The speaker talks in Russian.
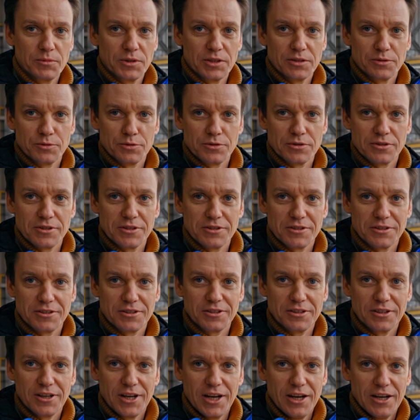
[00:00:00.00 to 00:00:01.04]
Да? То есть если
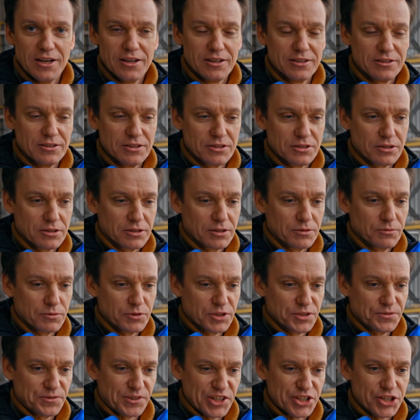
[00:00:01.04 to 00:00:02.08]
ты если ты его
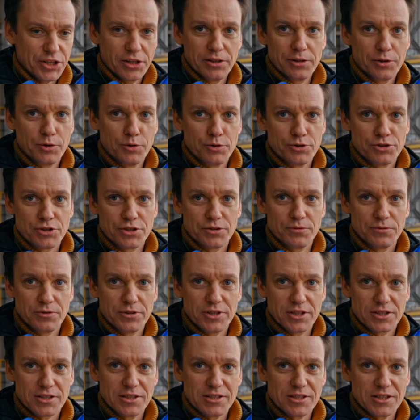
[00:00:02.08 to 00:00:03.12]
завращал и хочешь его
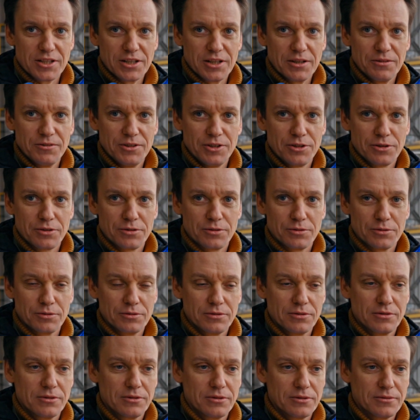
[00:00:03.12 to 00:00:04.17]
резко остановить,
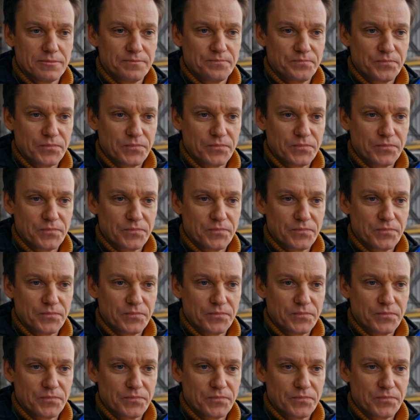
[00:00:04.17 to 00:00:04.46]
то,